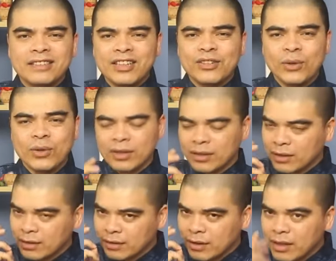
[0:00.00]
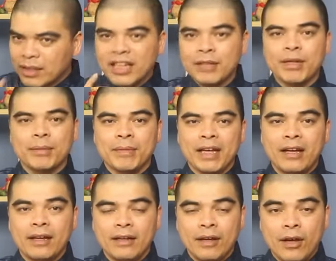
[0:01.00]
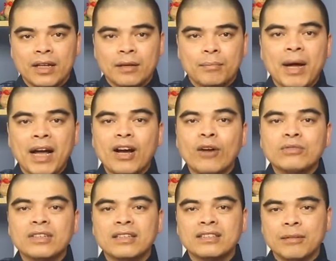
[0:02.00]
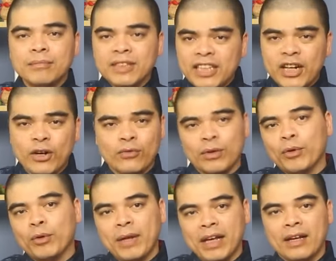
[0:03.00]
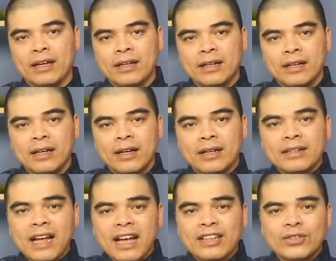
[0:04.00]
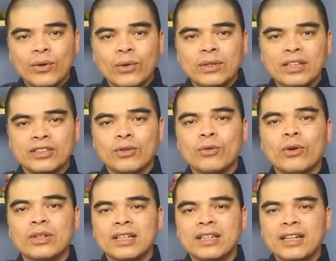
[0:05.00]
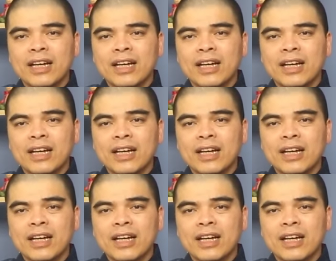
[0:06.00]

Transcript: sinh tồn cực kỳ mạnh mẽ mà không dựa dẫm nhiều vào bố mẹ. Đa số thì chúng có tính